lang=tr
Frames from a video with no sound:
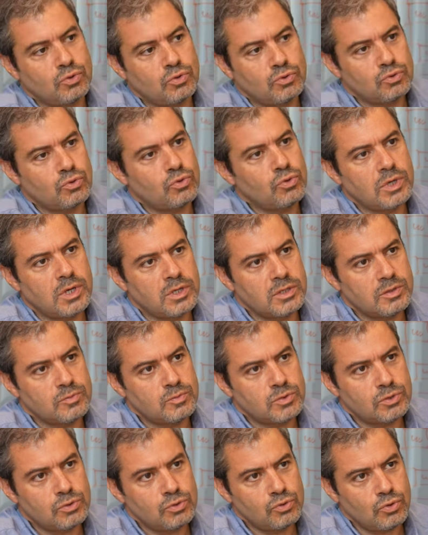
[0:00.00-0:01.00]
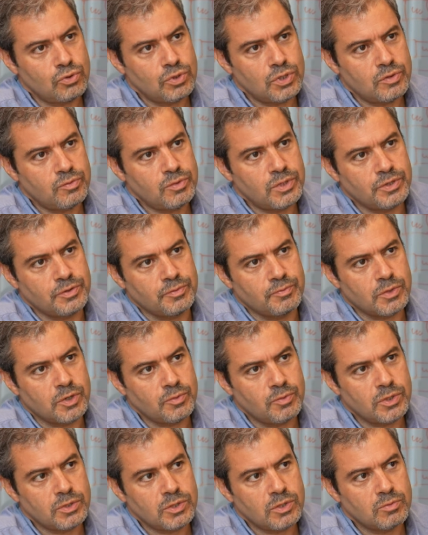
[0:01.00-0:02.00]
Çok zorlandığımızı söyleyebilirim
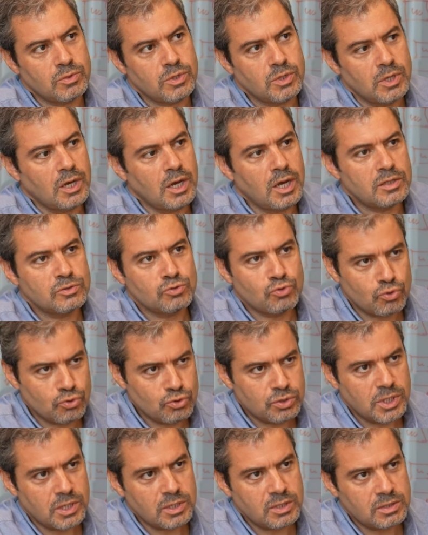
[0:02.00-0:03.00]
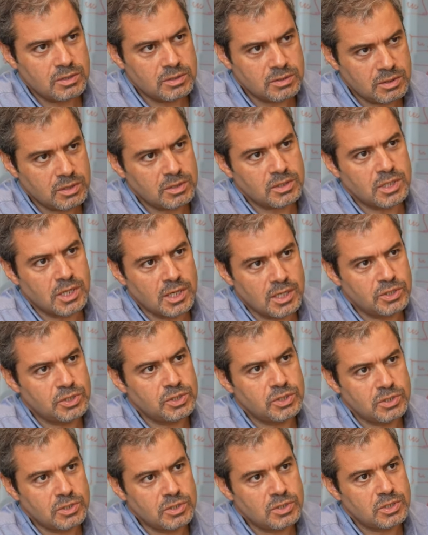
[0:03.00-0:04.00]
ama tabii her zor şey insanı
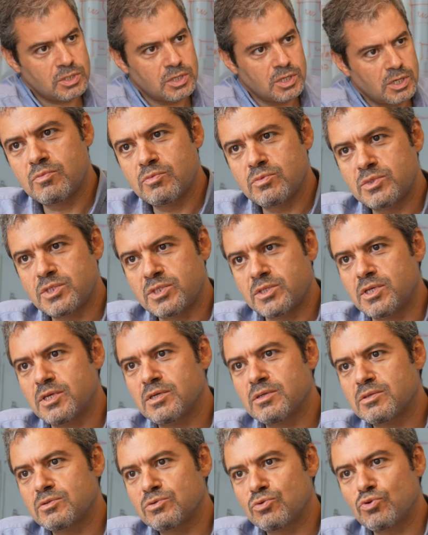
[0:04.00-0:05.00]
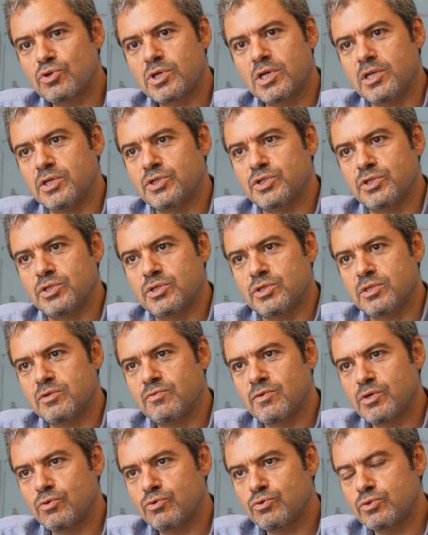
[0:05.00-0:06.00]
geliştirir. Bizi de çok
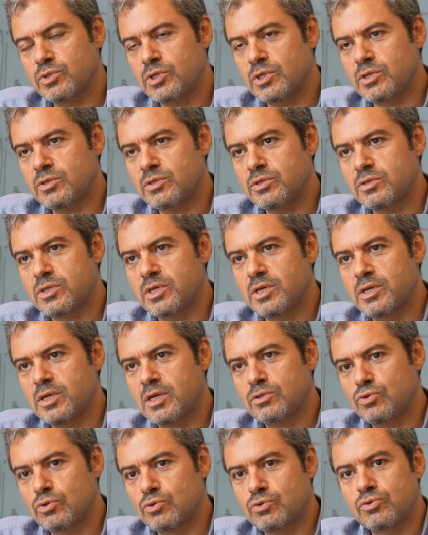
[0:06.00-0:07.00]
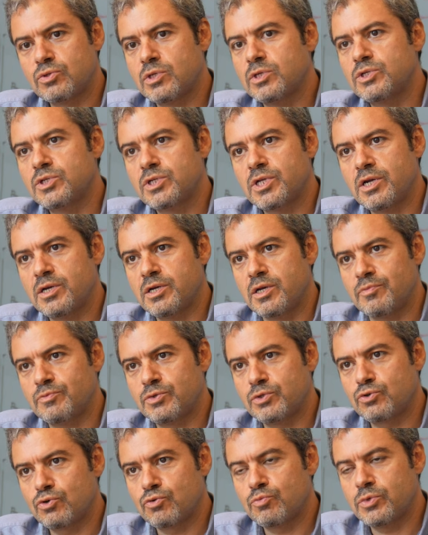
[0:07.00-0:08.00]
geliştirdi ve 10 senedir de çok güzel işler
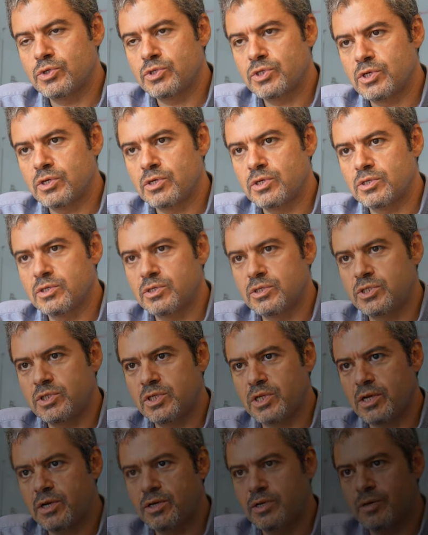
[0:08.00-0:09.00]
yaptık, çok başarılı işler